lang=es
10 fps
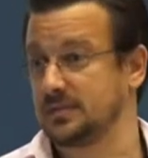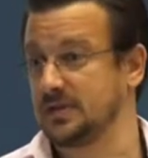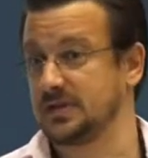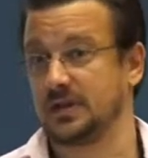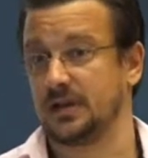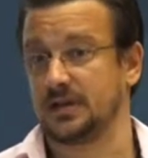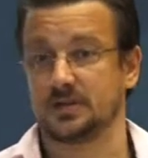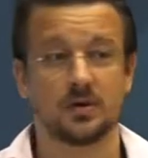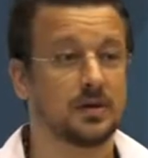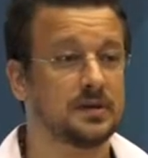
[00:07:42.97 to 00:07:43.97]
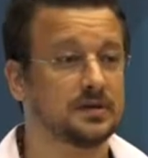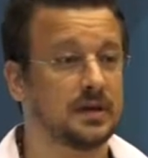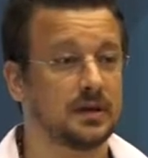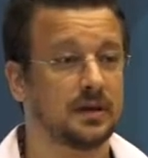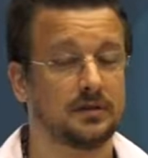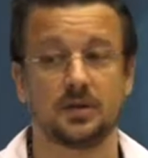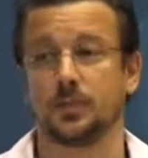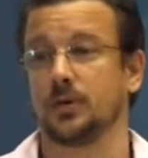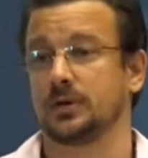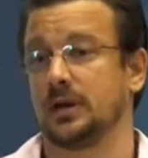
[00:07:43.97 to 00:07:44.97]
si se quiere, ellos lo que dicen es que el
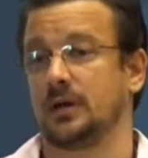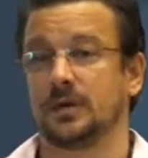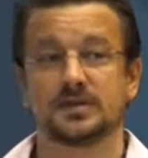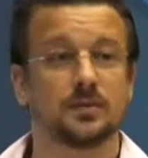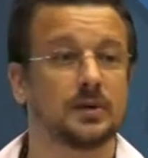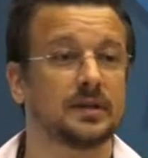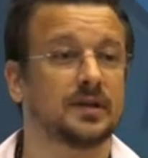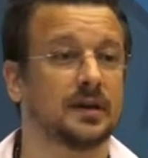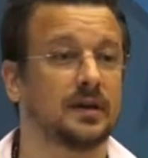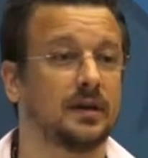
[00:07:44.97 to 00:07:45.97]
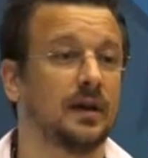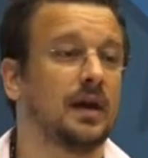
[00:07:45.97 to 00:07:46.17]
tipo que va a hacer un ataque,